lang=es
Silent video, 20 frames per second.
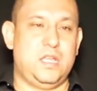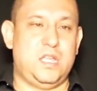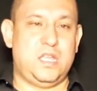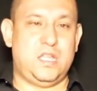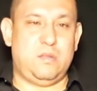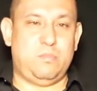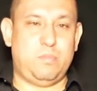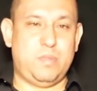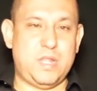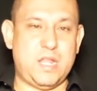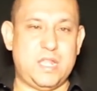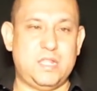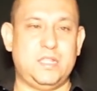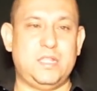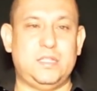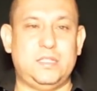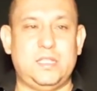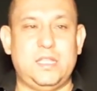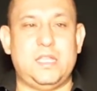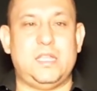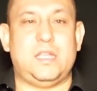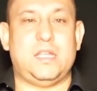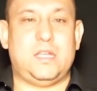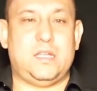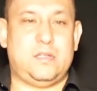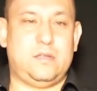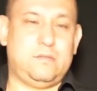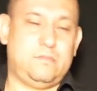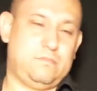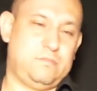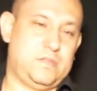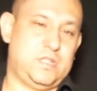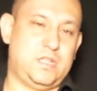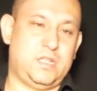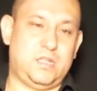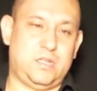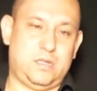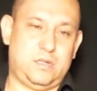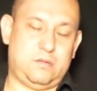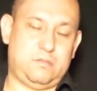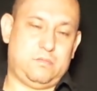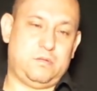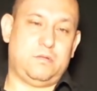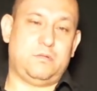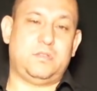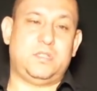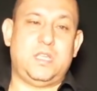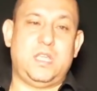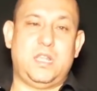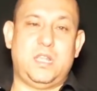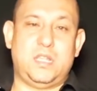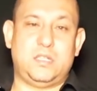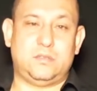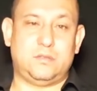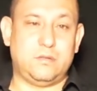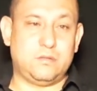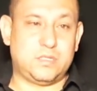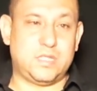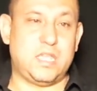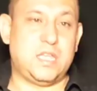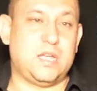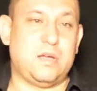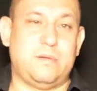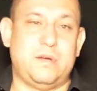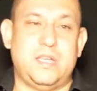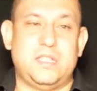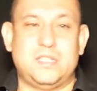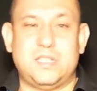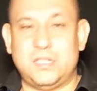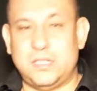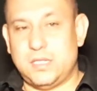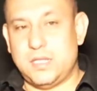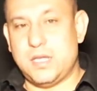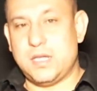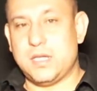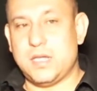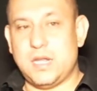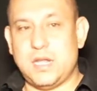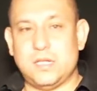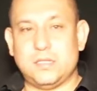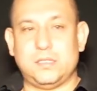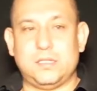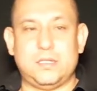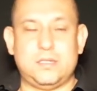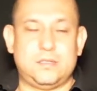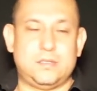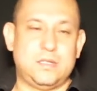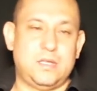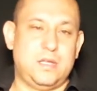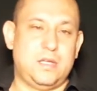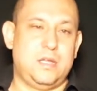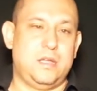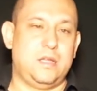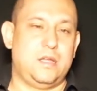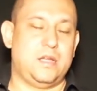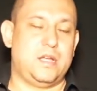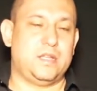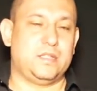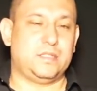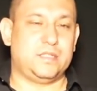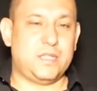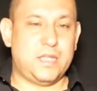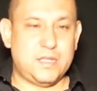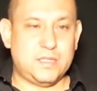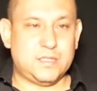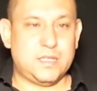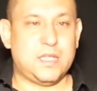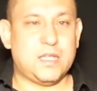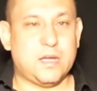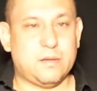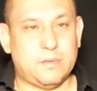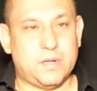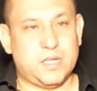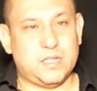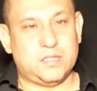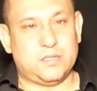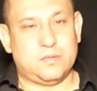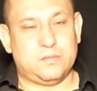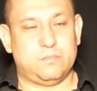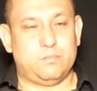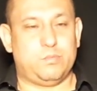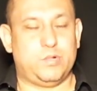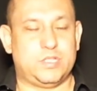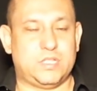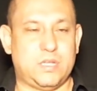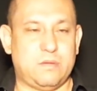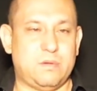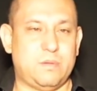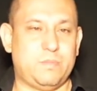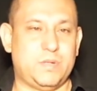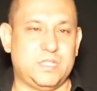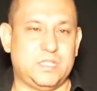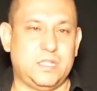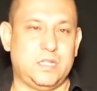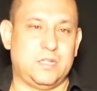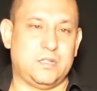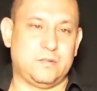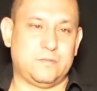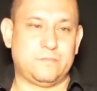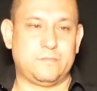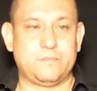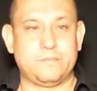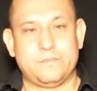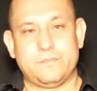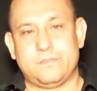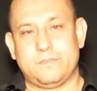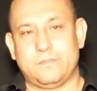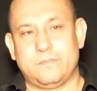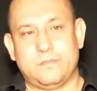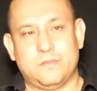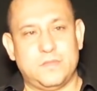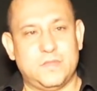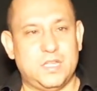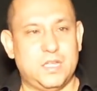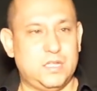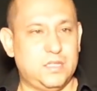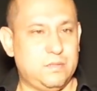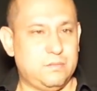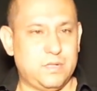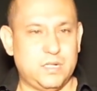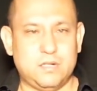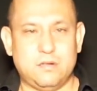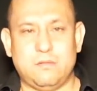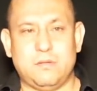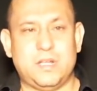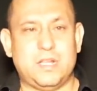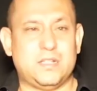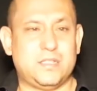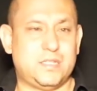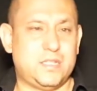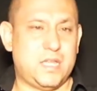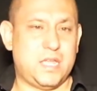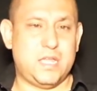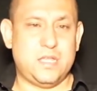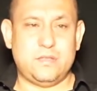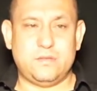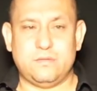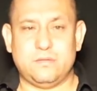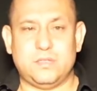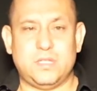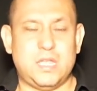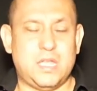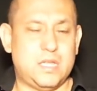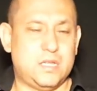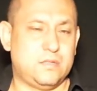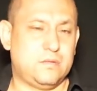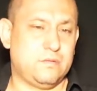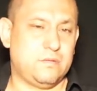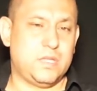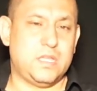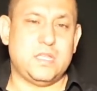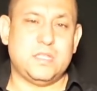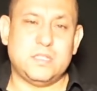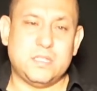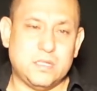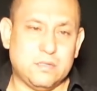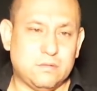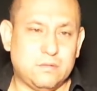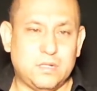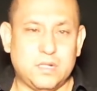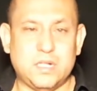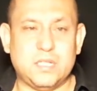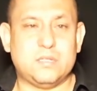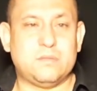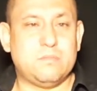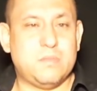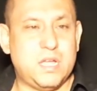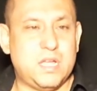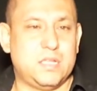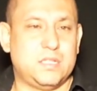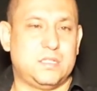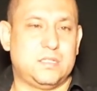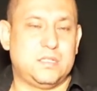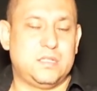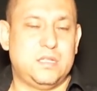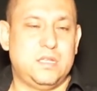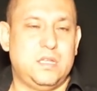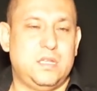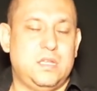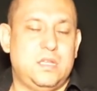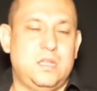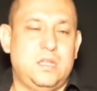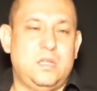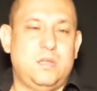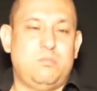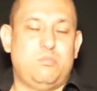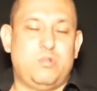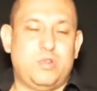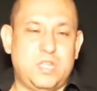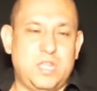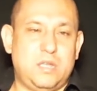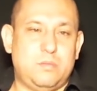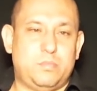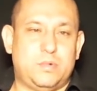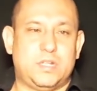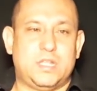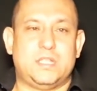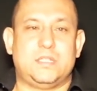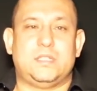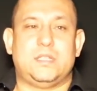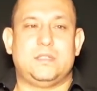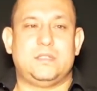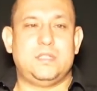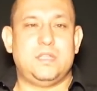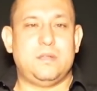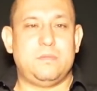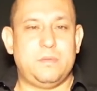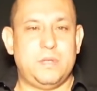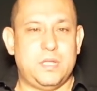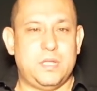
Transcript: el plan de data de, no sé, las 2 gigabytes que te dan gratis a 6 gigabytes, pues ¿qué va a pasar? Que te van a cobrar 6 o 10 o 15 dólares más. ¿Por qué? Porque estás